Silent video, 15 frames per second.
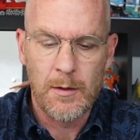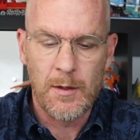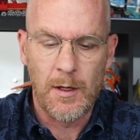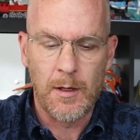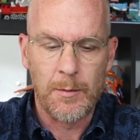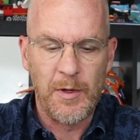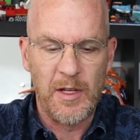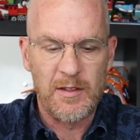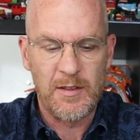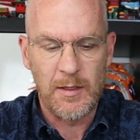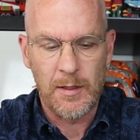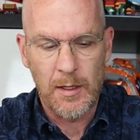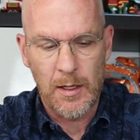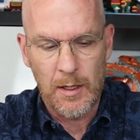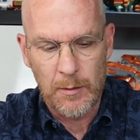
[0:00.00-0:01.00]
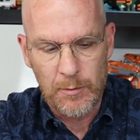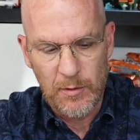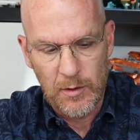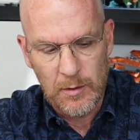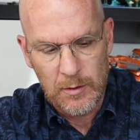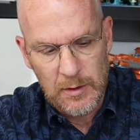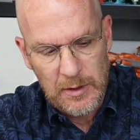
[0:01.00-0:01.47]
Dachmäßig.
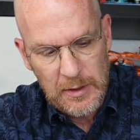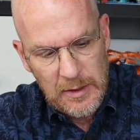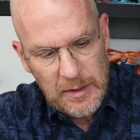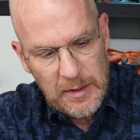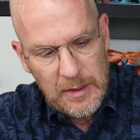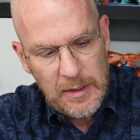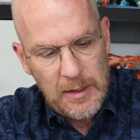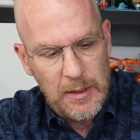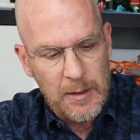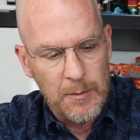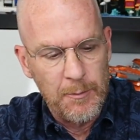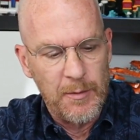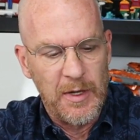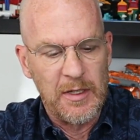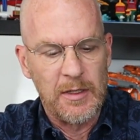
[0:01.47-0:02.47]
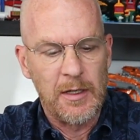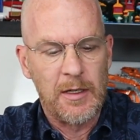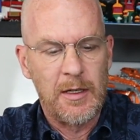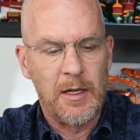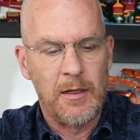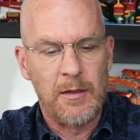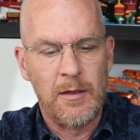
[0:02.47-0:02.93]
Aber man
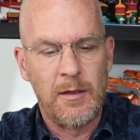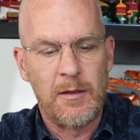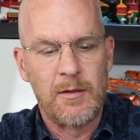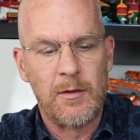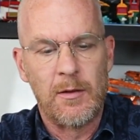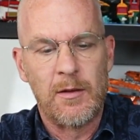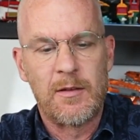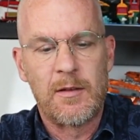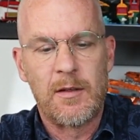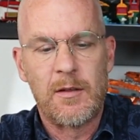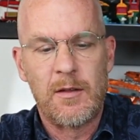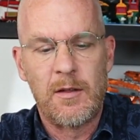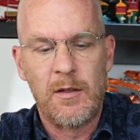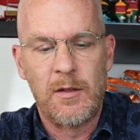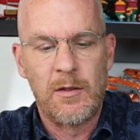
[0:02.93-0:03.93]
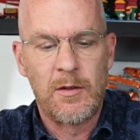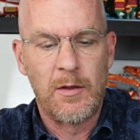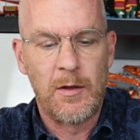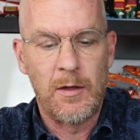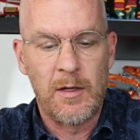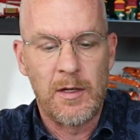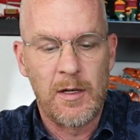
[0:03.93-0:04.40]
kann sonst,
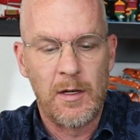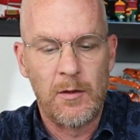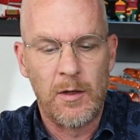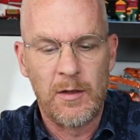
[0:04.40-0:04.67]
ich kann